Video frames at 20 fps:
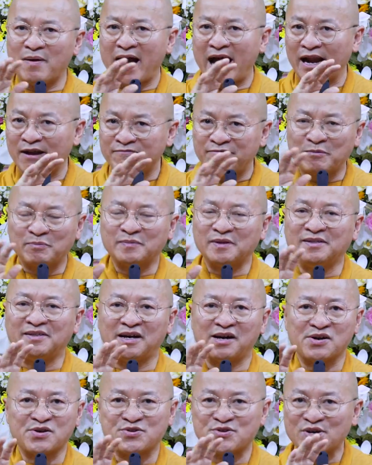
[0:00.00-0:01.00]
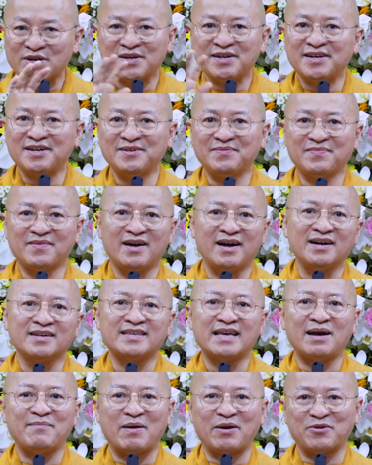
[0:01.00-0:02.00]
hạnh phúc tinh thần rất lớn ở
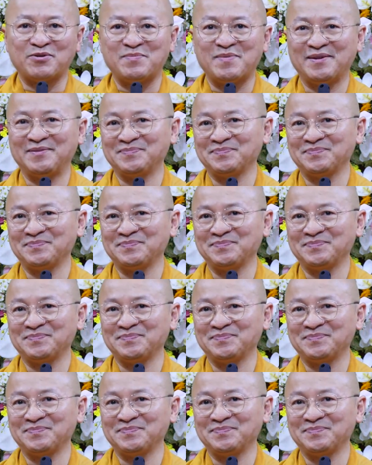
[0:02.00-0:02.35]
cha mẹ của mình.